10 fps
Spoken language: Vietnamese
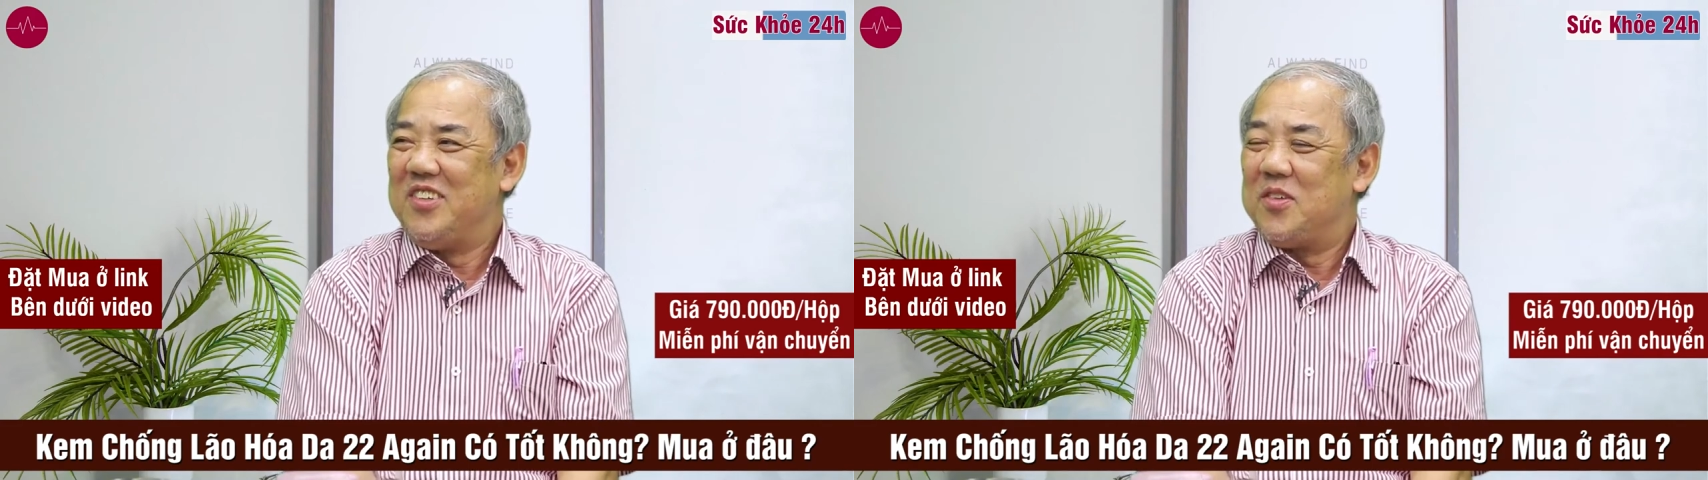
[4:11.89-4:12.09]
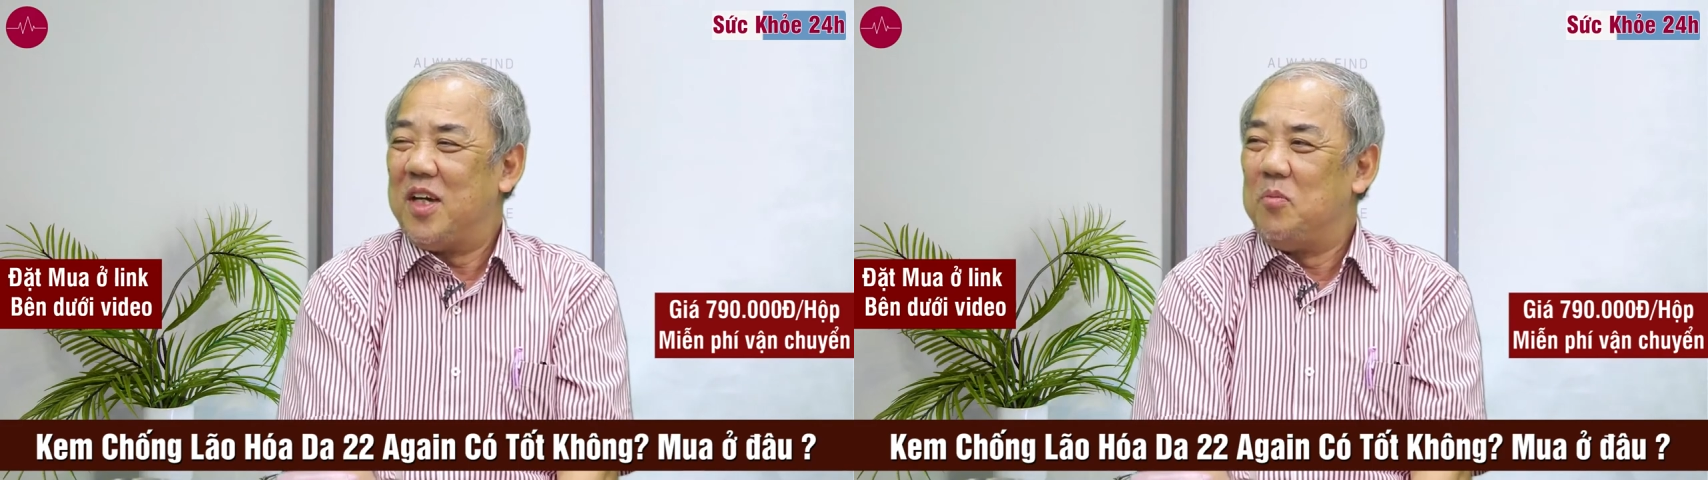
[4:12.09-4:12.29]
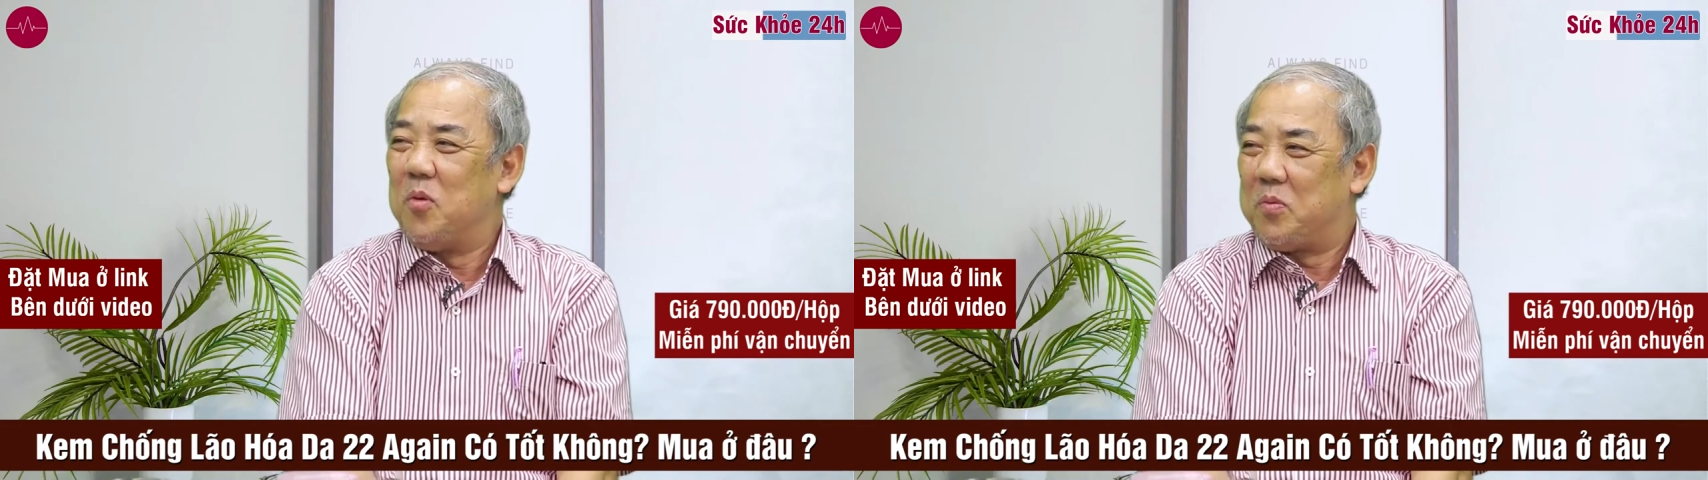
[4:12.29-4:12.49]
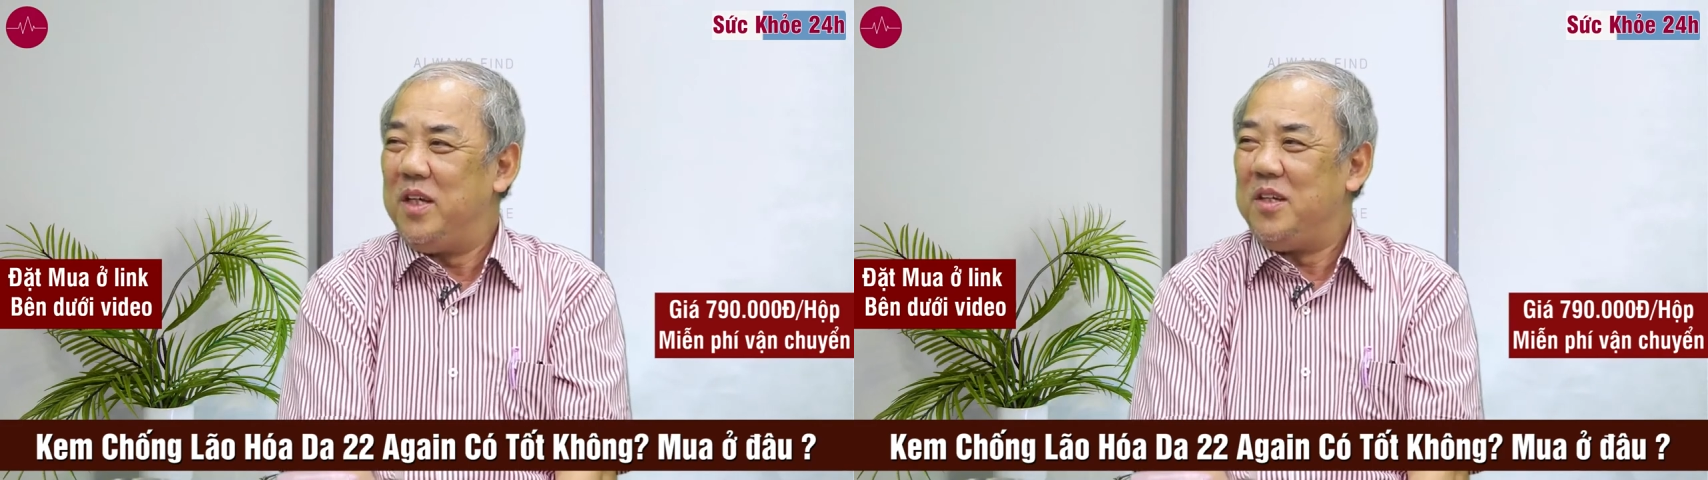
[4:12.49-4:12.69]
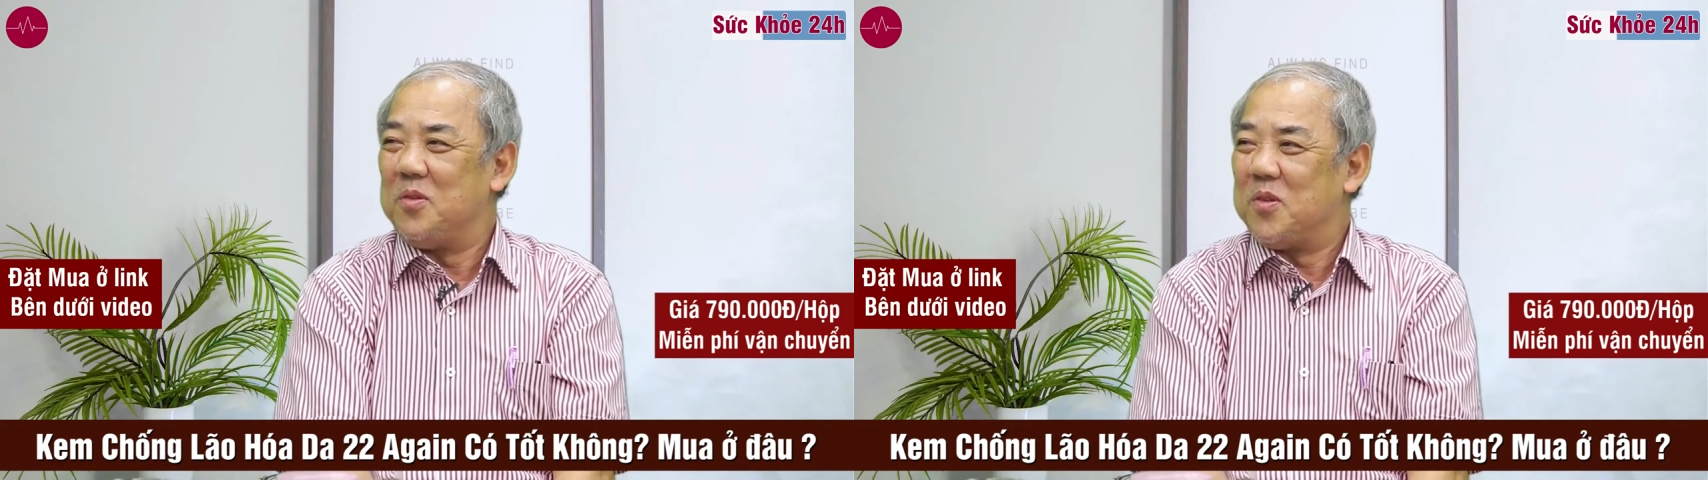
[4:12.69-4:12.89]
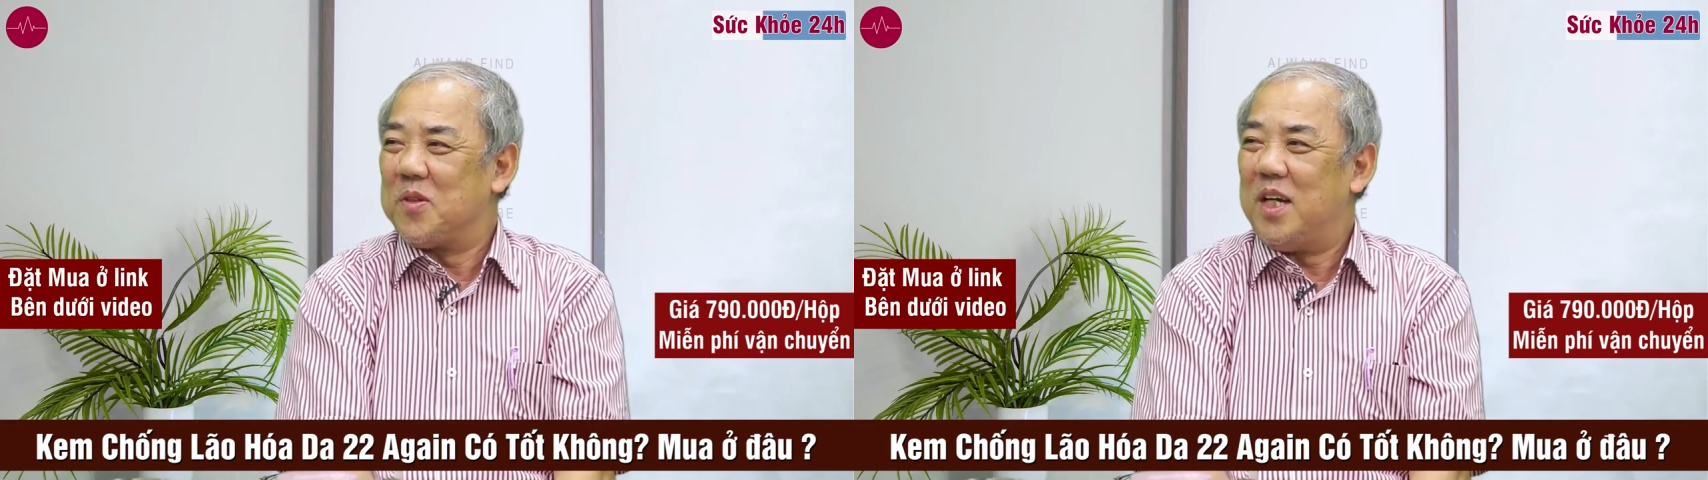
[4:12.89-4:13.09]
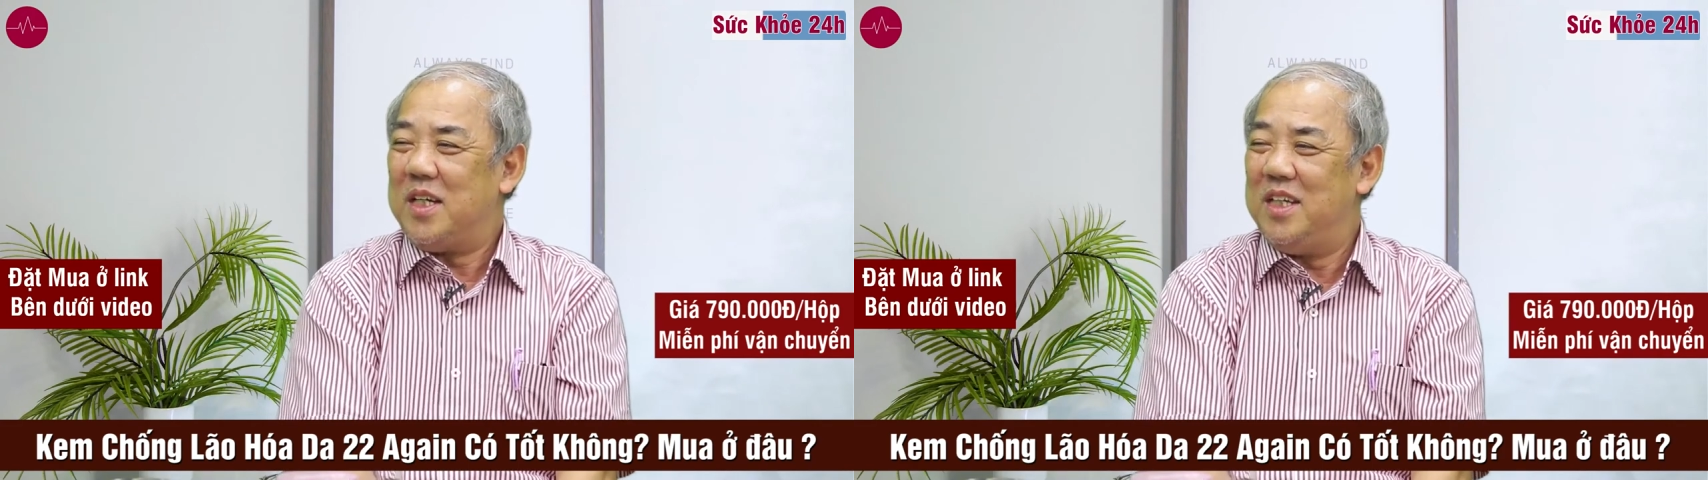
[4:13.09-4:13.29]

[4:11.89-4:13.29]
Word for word: chúng ta mục đích của chúng ta